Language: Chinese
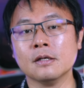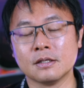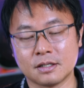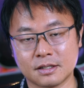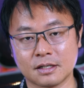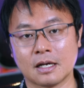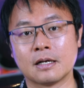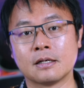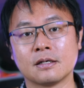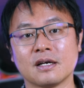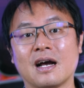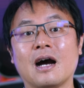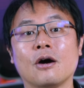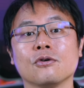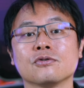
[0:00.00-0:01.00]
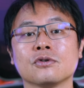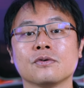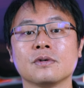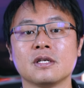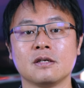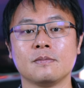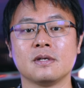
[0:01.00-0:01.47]
整个澳
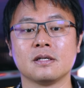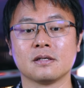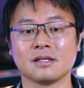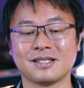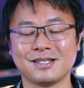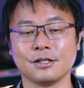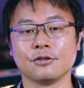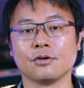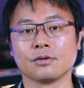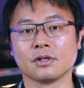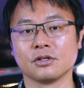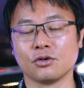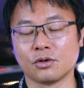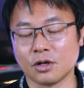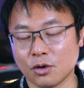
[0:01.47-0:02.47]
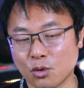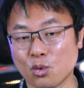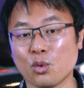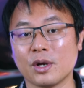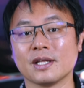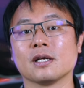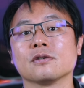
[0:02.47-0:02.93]
洲移民的系统呢又可以
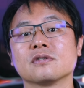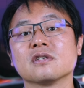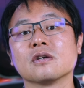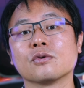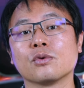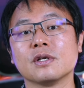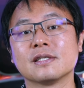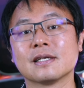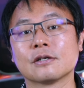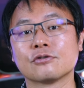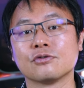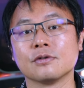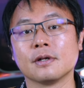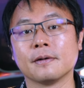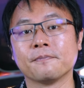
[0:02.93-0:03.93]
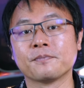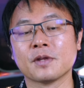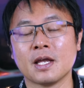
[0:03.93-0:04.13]
回到正轨上去了。